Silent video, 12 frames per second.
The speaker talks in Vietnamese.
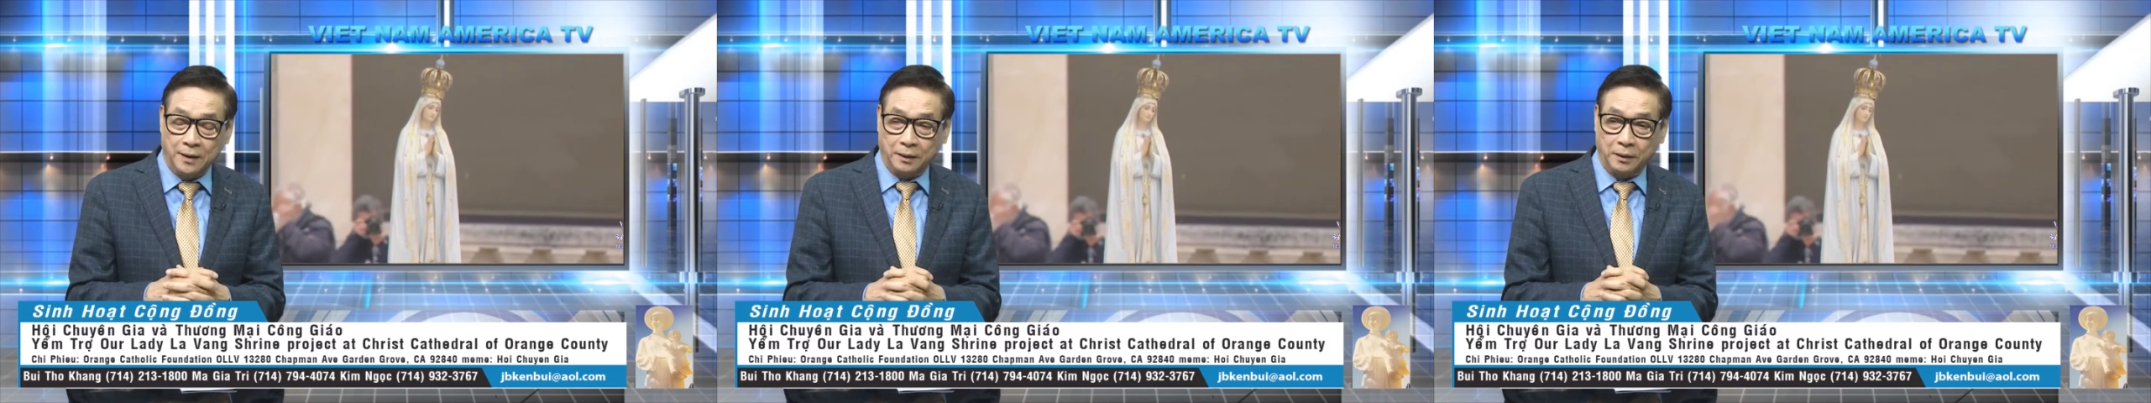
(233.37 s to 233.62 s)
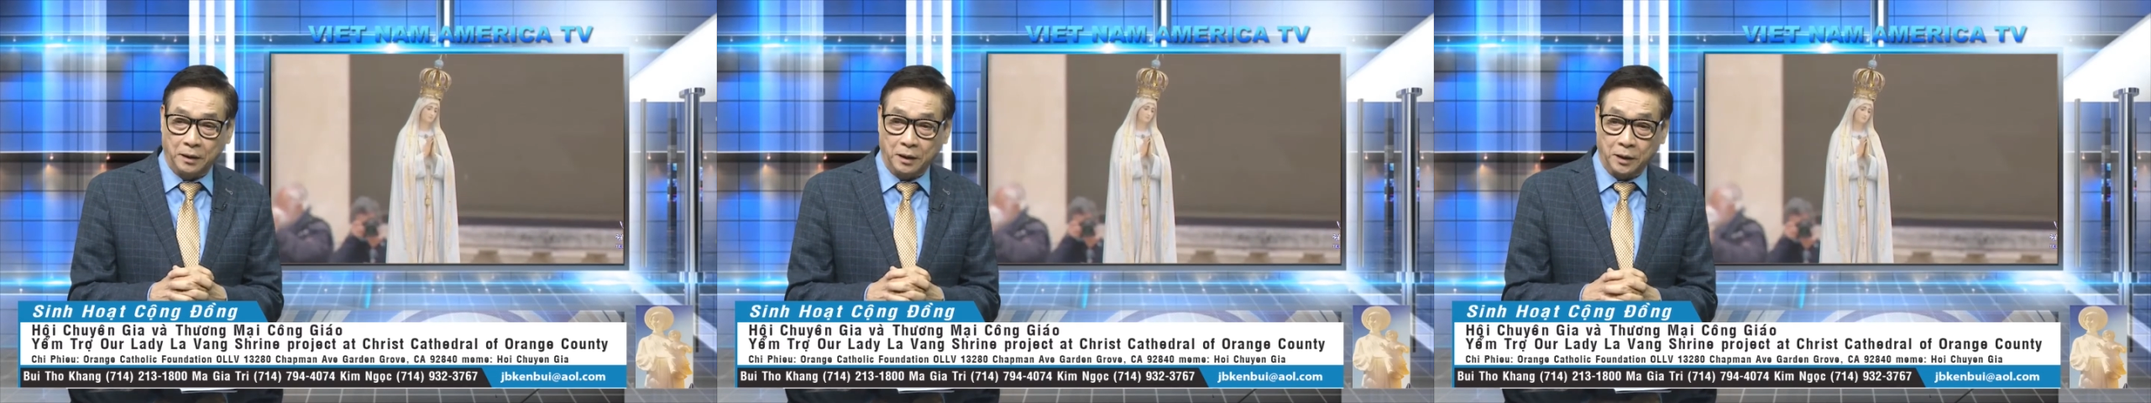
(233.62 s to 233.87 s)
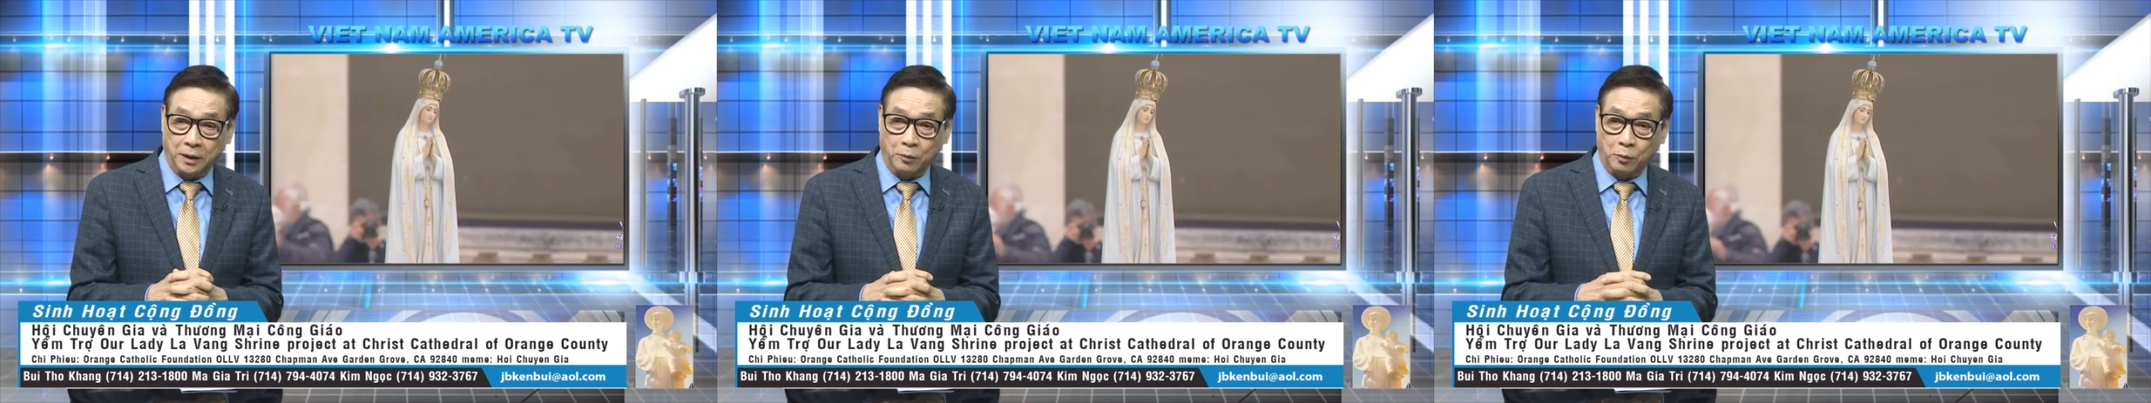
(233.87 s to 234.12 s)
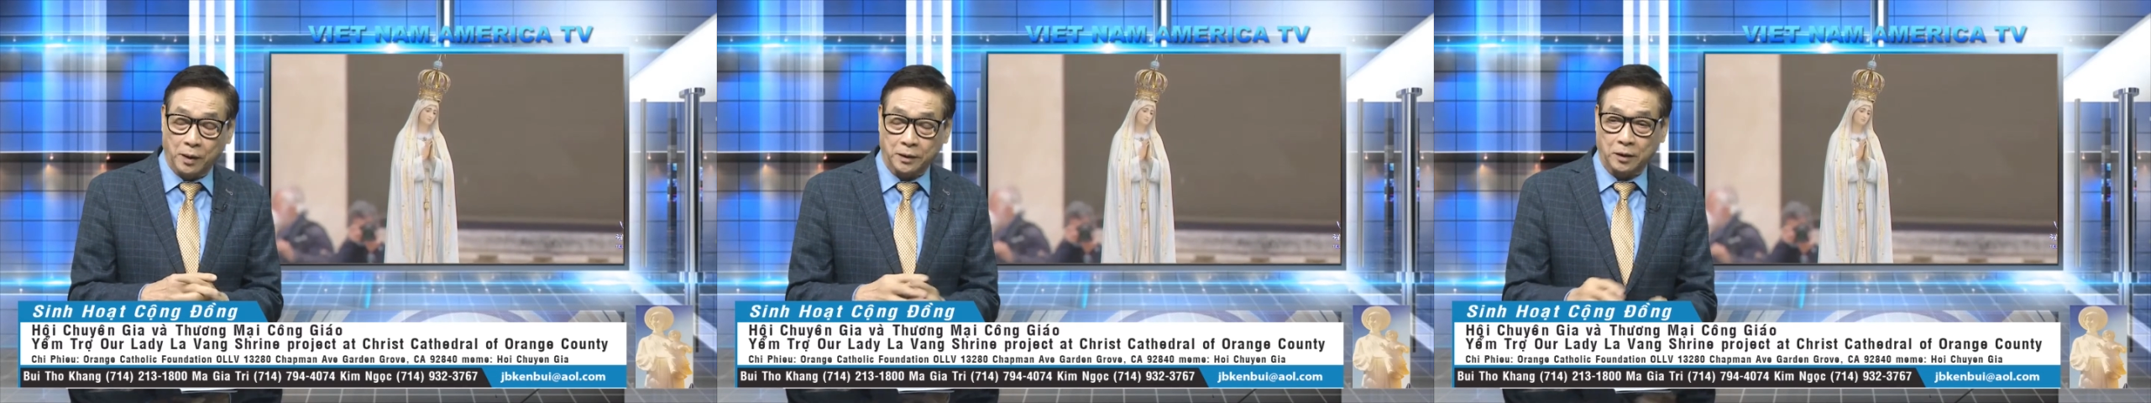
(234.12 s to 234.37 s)
rất là
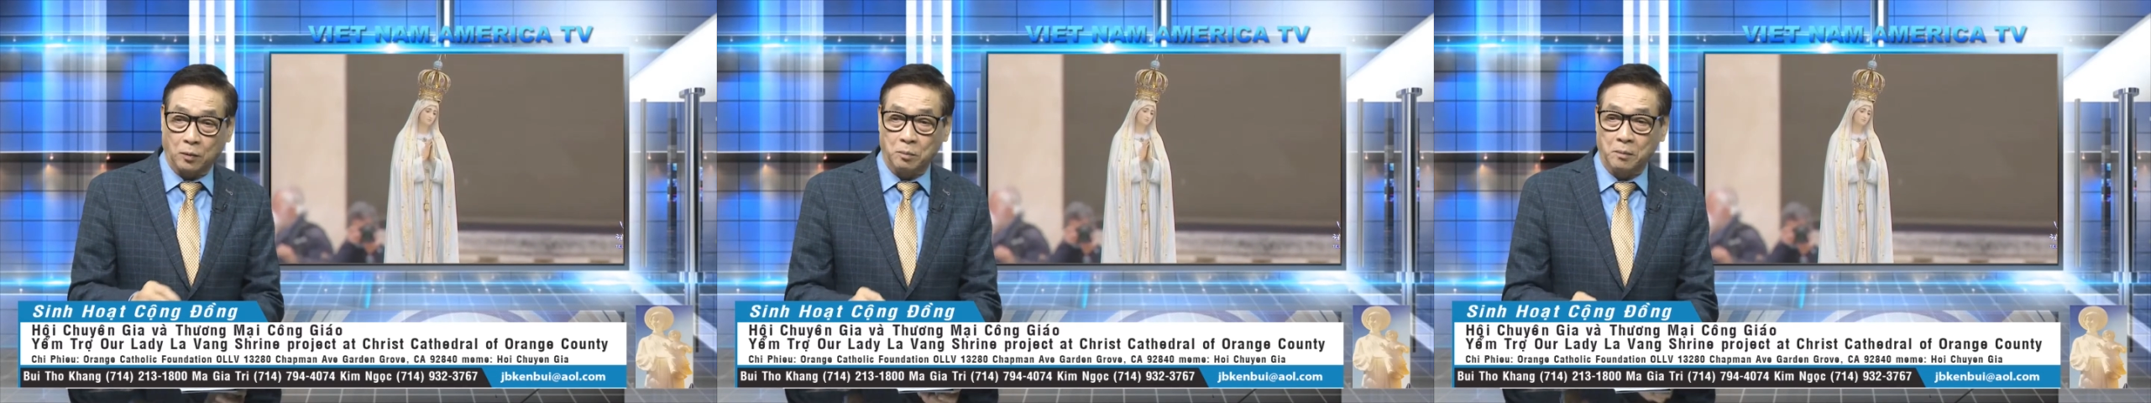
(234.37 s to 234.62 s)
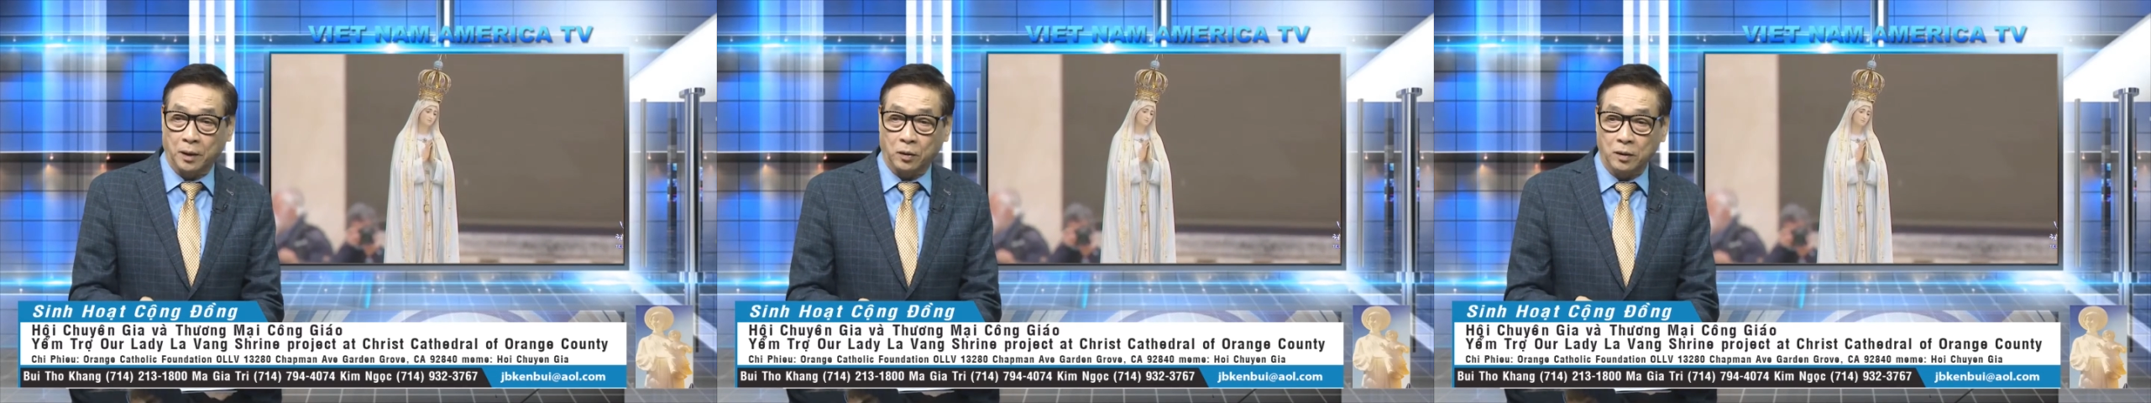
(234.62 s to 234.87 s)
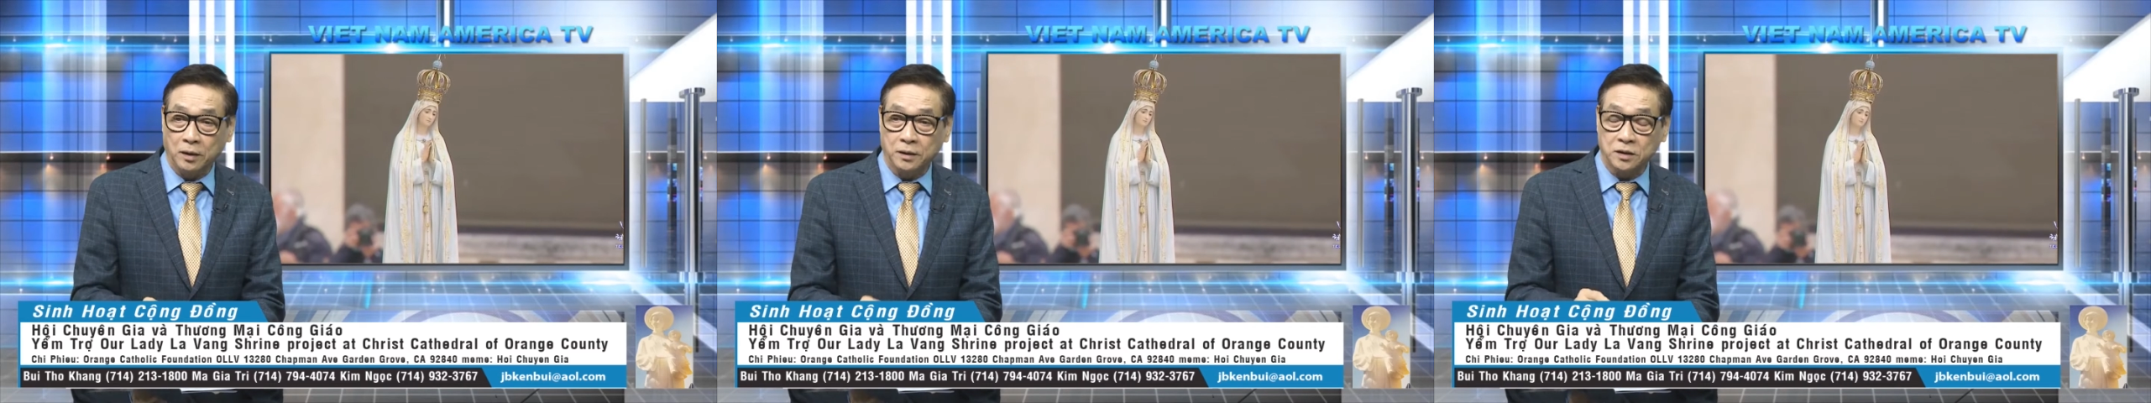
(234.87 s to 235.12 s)
quan trọng mà nói lên